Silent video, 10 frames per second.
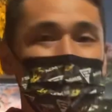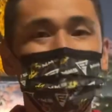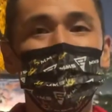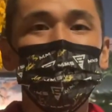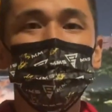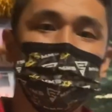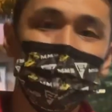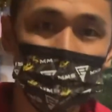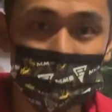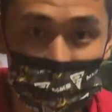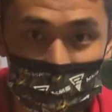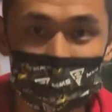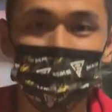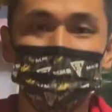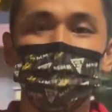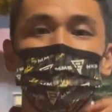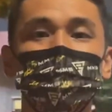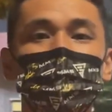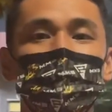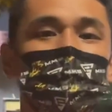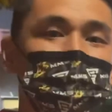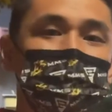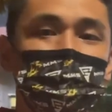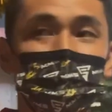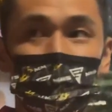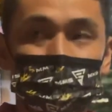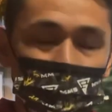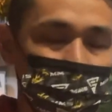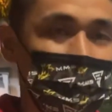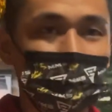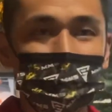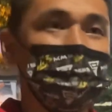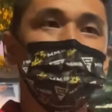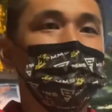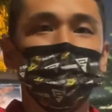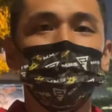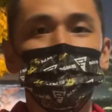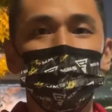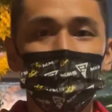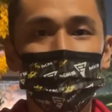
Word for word: 一拍。喜欢影片欢迎订阅、赞、分享，并且打开小铃铛。这部影片一样不会有字幕